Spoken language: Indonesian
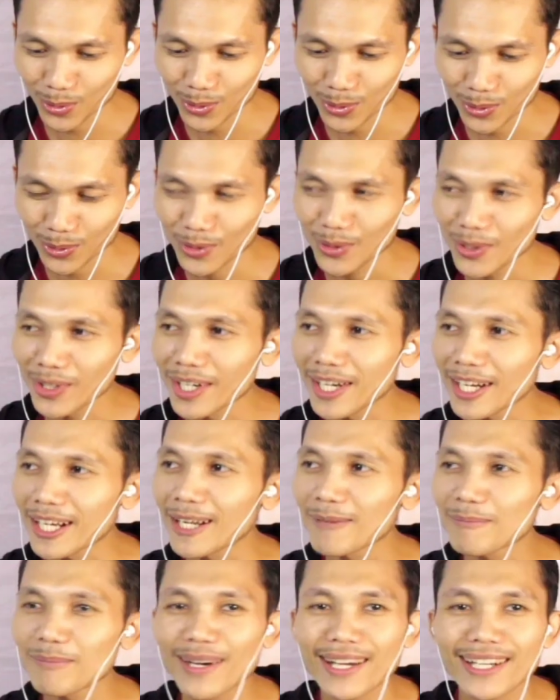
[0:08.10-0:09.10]
Waduh,
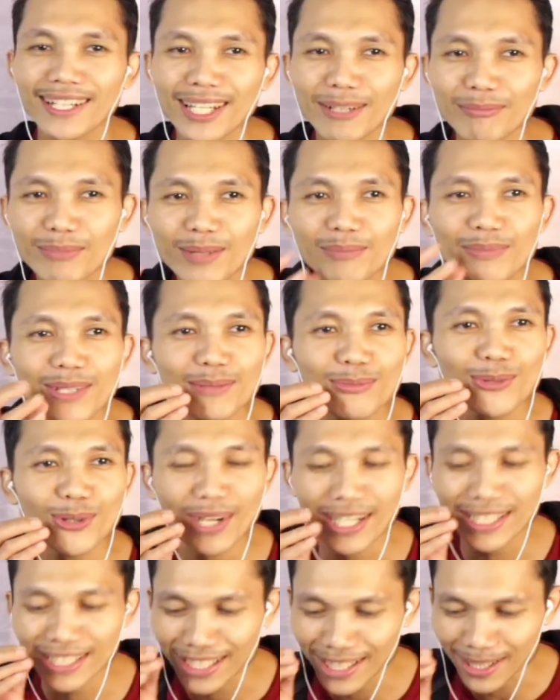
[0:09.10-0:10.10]
kenapa dia
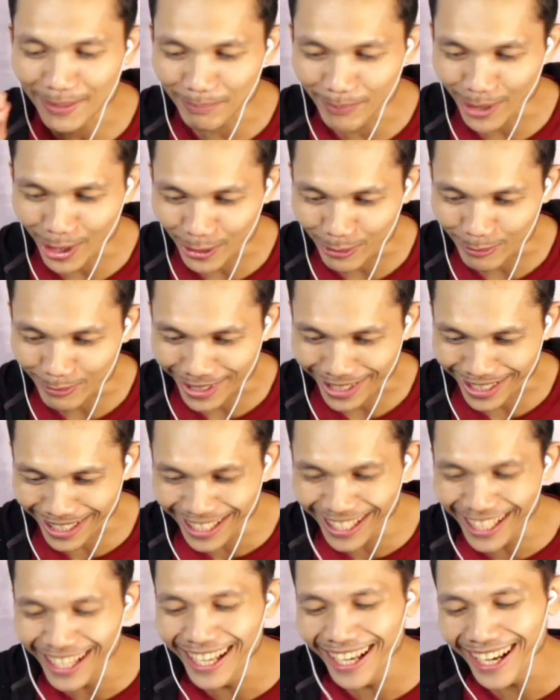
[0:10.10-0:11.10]
mimik mukanya
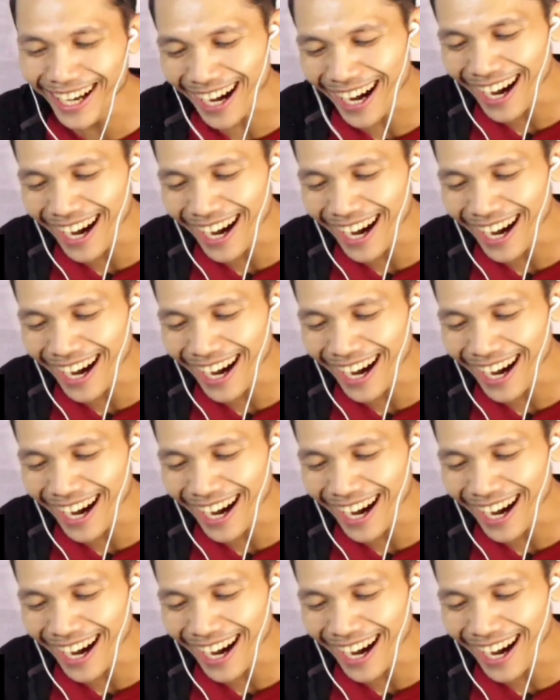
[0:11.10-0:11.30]
ngembel begini?